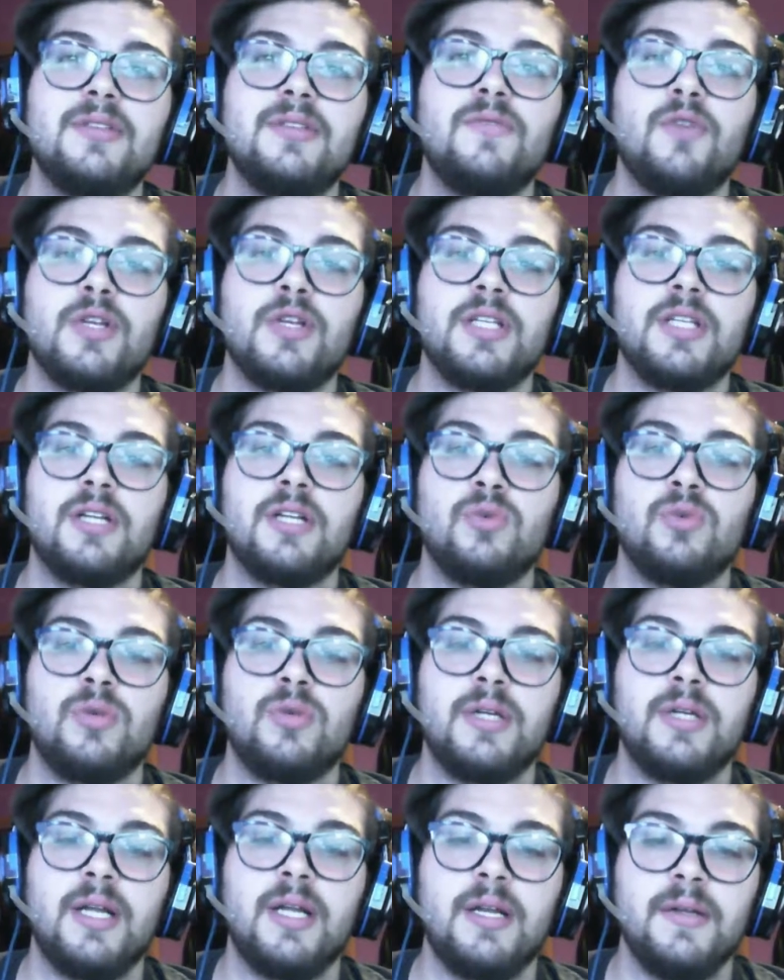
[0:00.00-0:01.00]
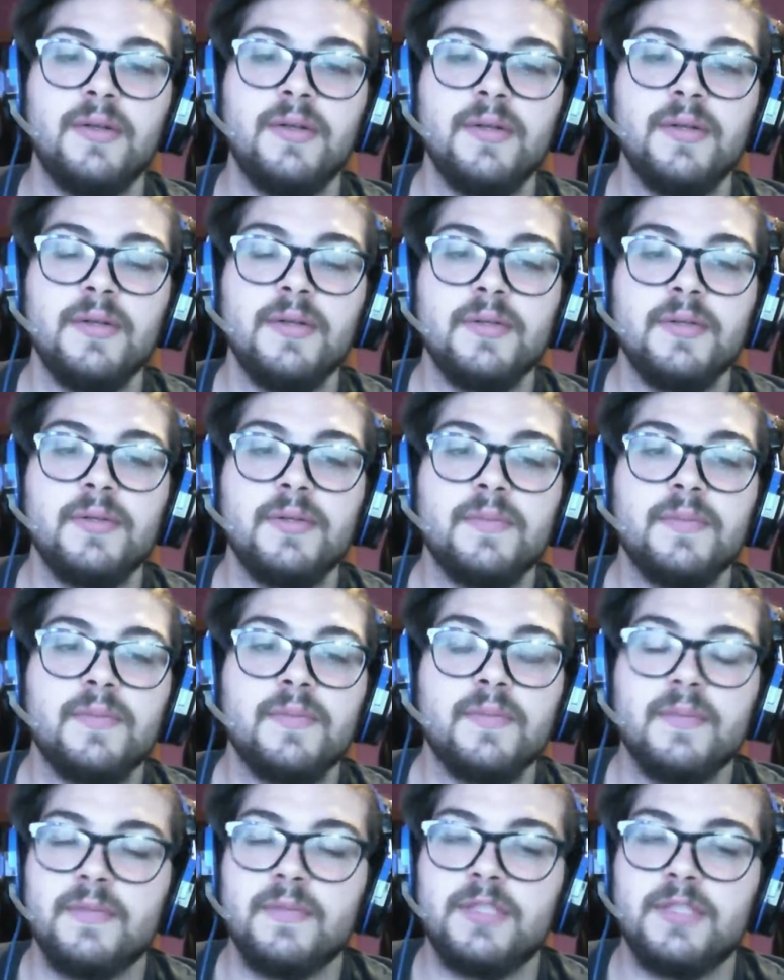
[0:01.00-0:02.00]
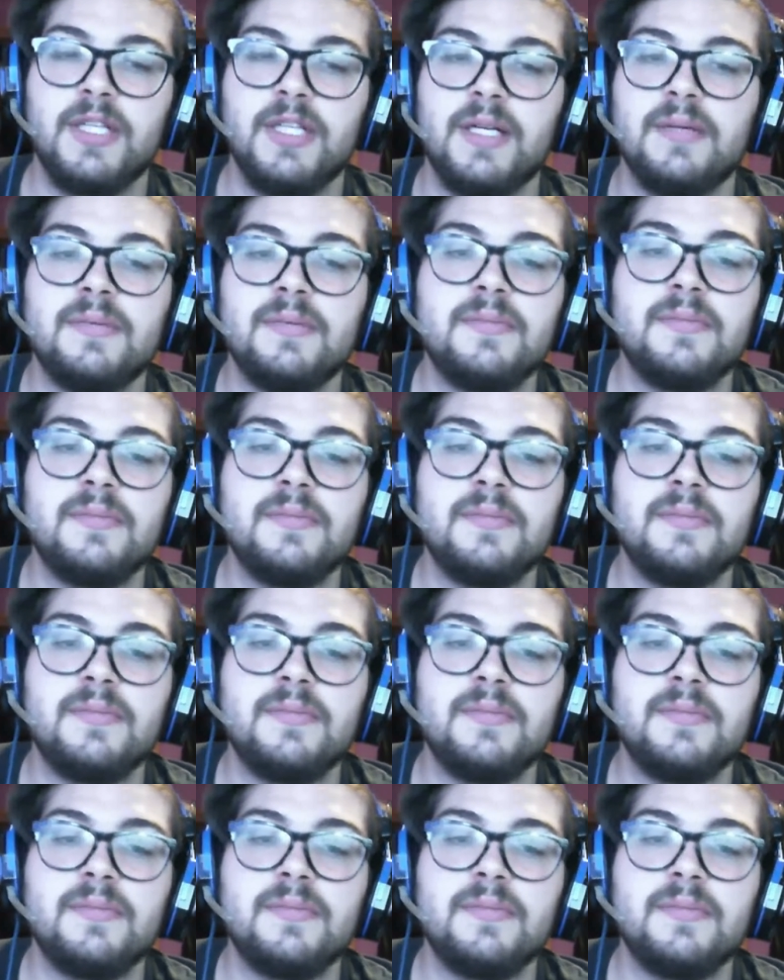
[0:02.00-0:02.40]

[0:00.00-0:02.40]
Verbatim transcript: fuori dal tunnel, cioè,